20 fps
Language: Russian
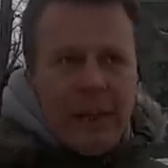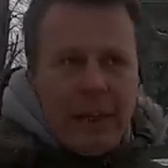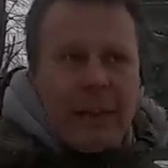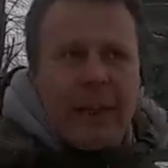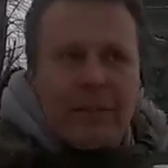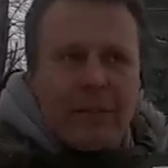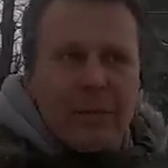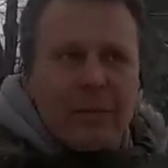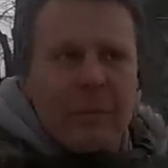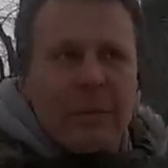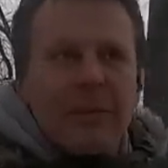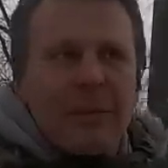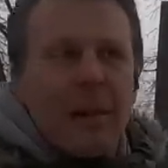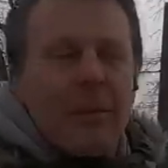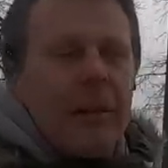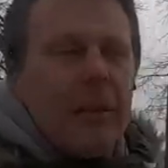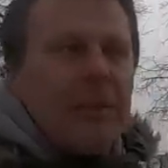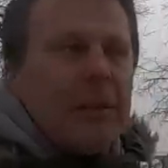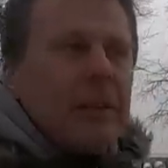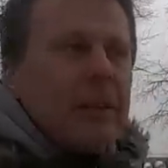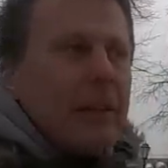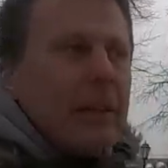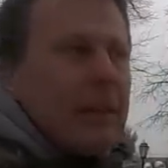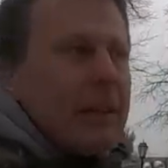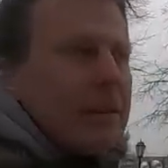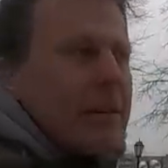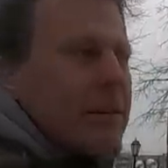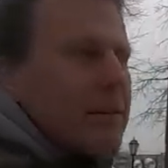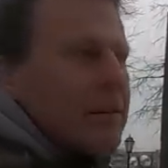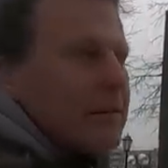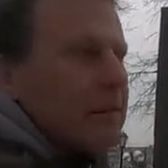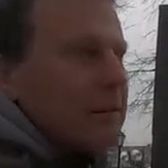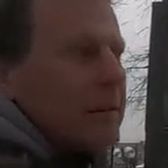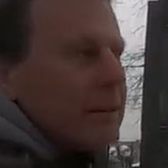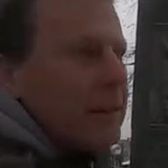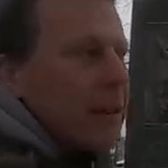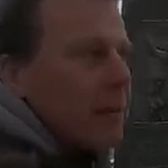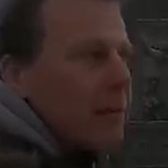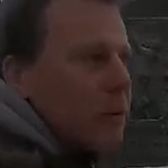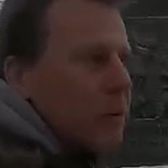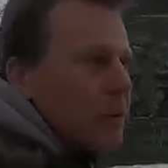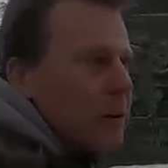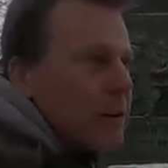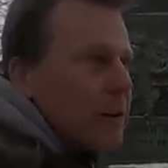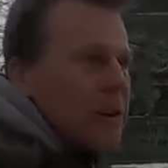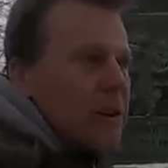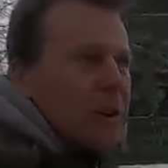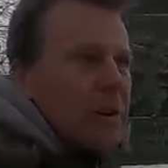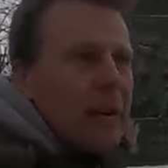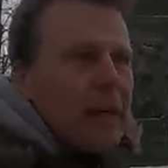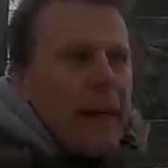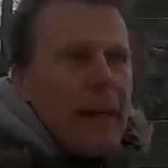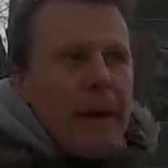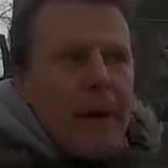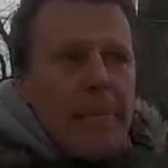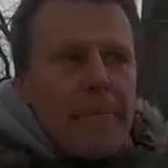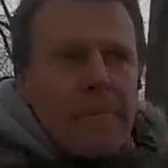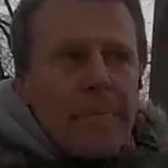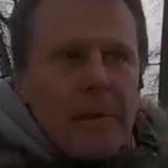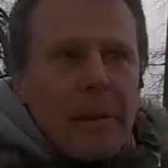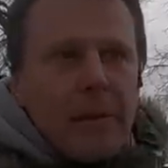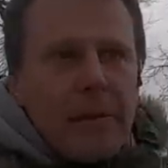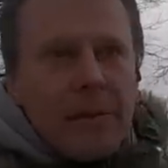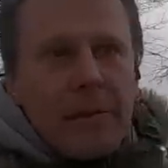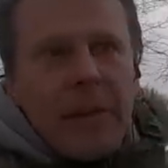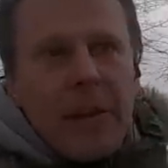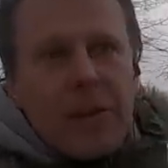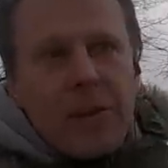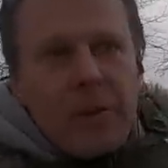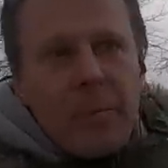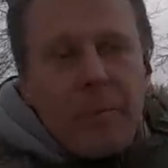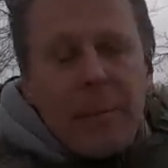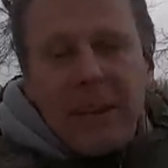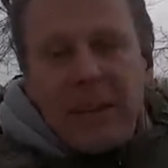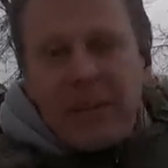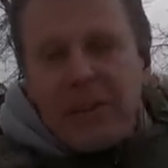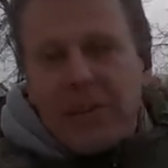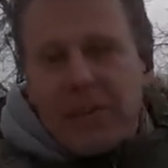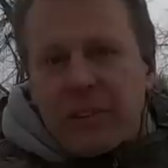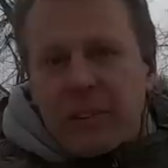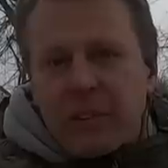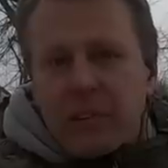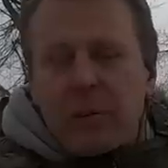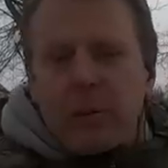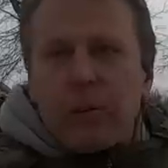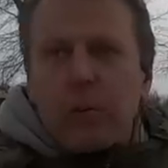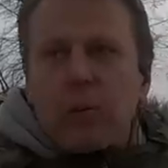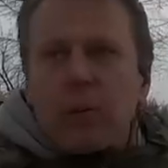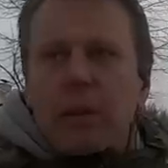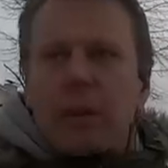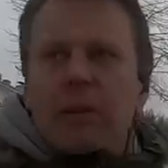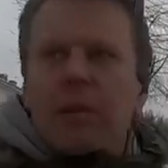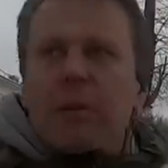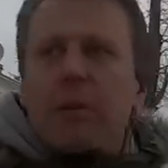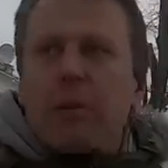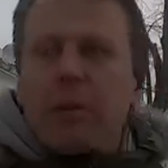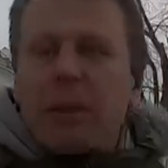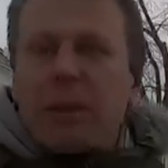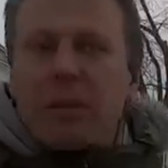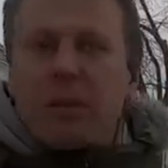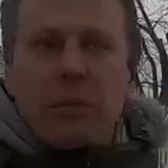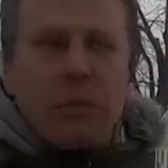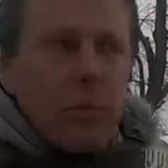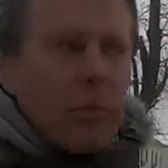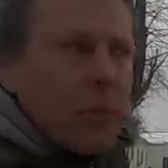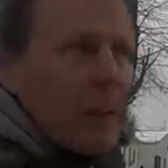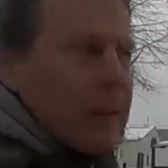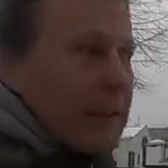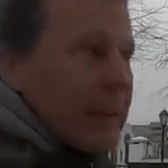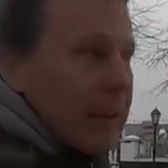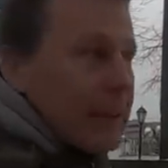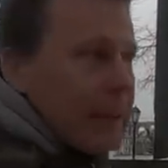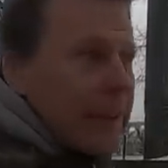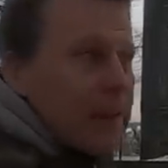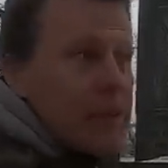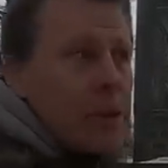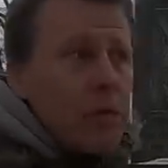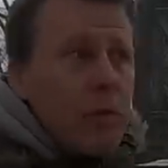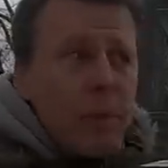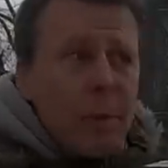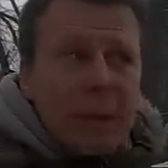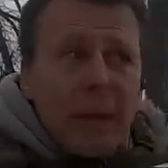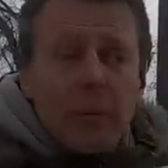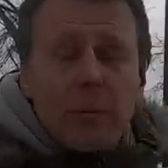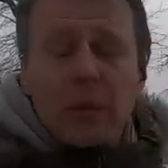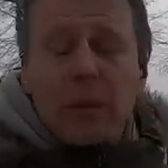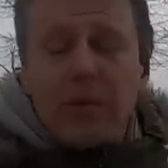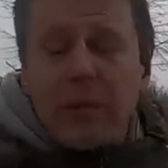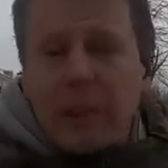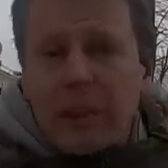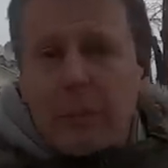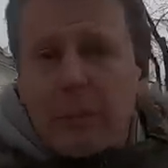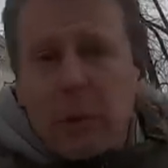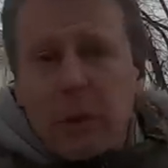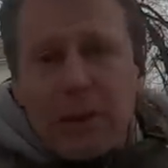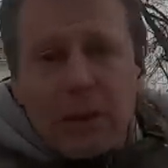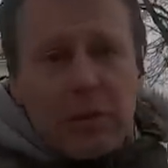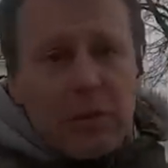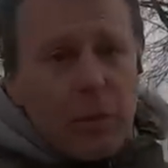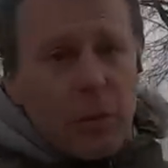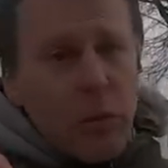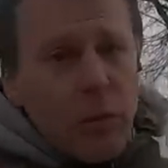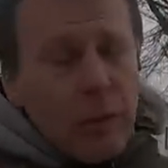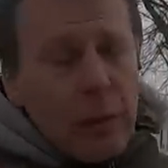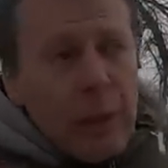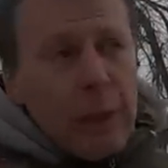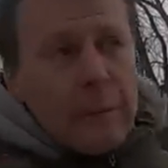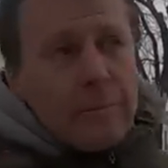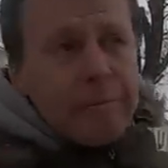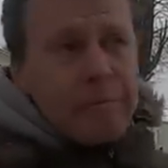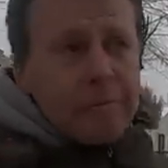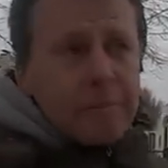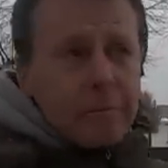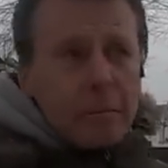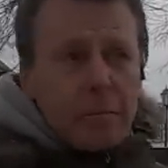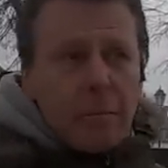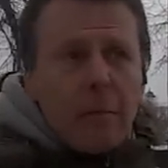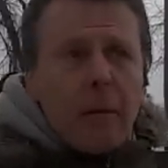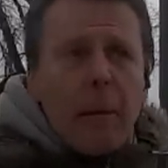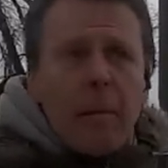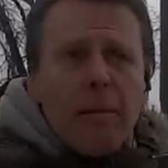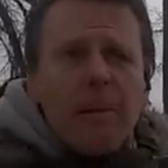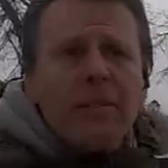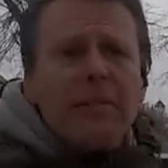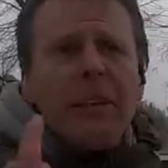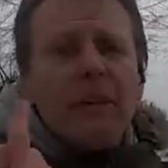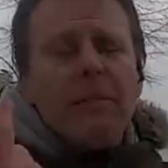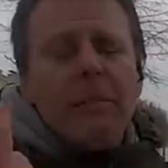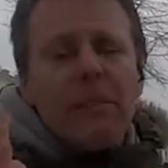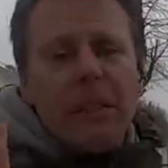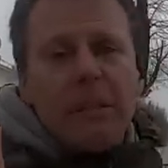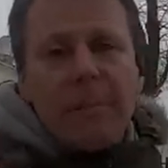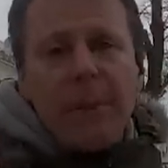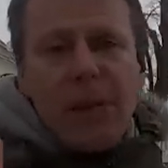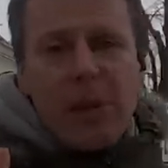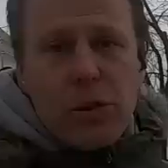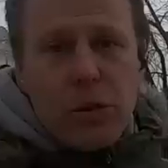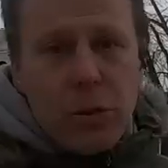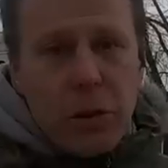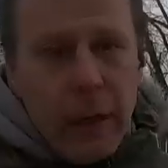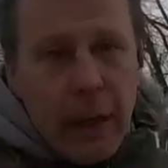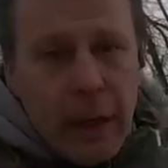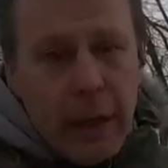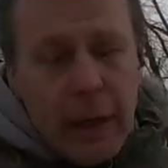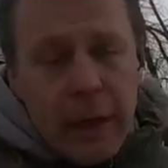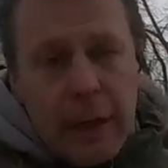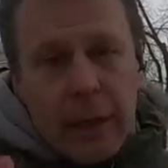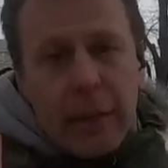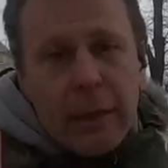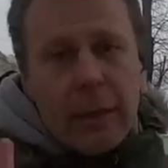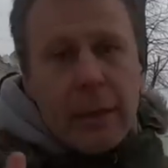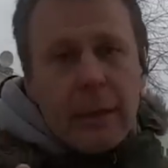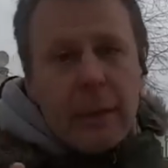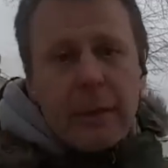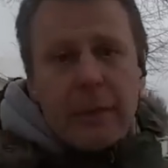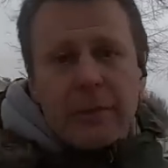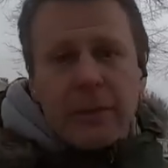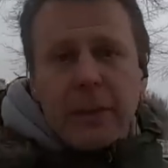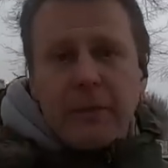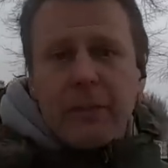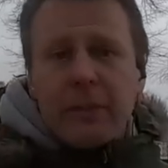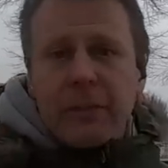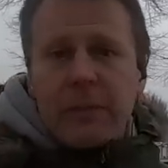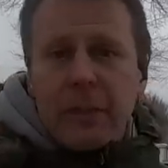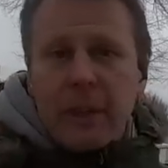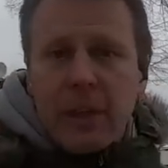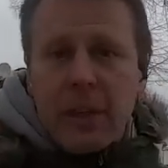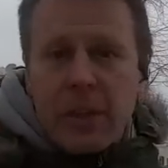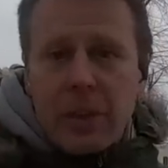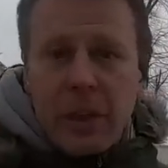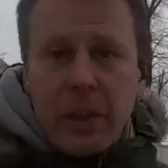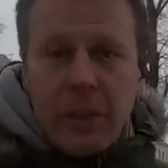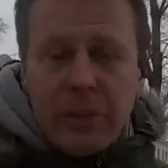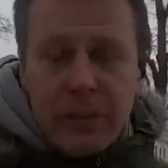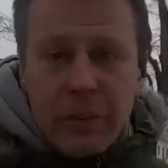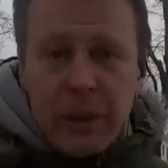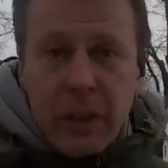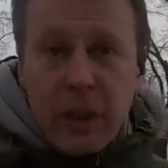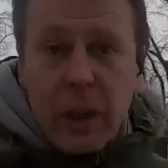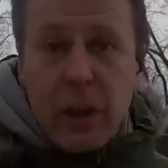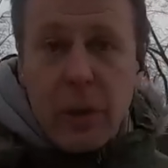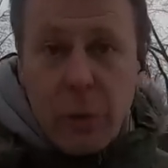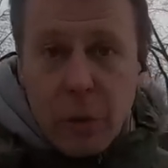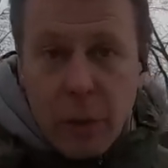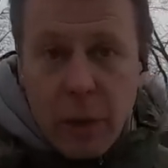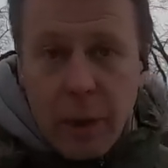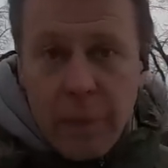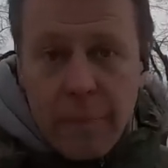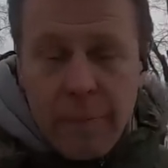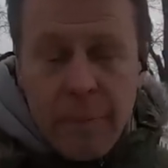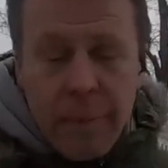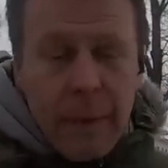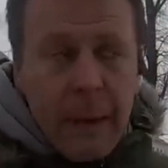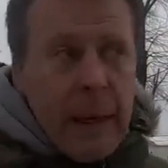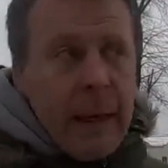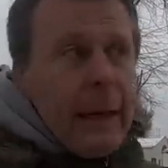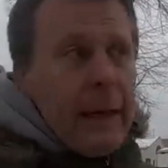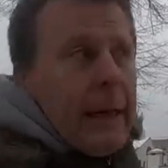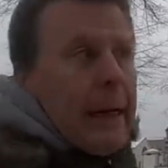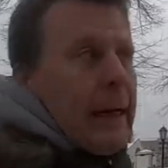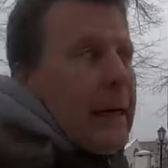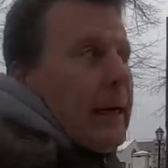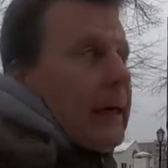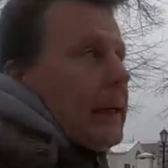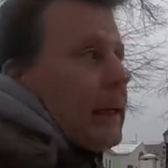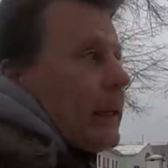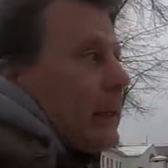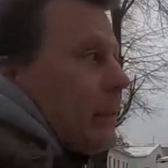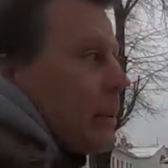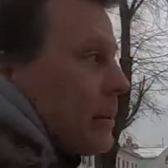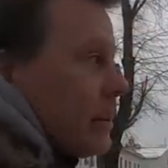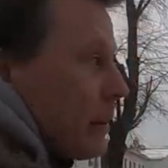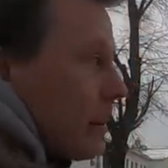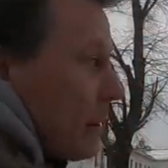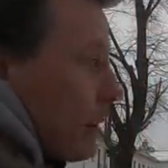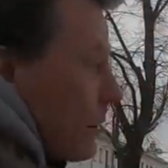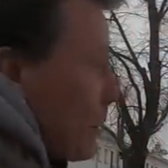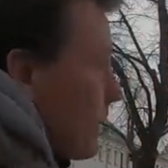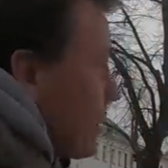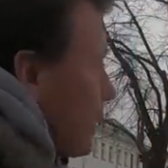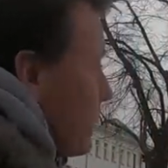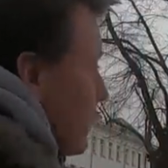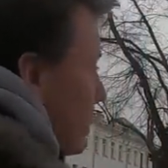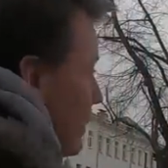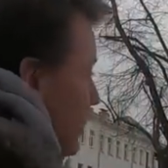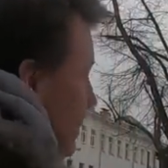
Сейчас вы представляете, да, кому-то даже из наших политических заключенных букет цветов подарят. Для чего? Потому что в этот букет цветов был вставлен небольшой, э, соответственно, железный крюк. Э,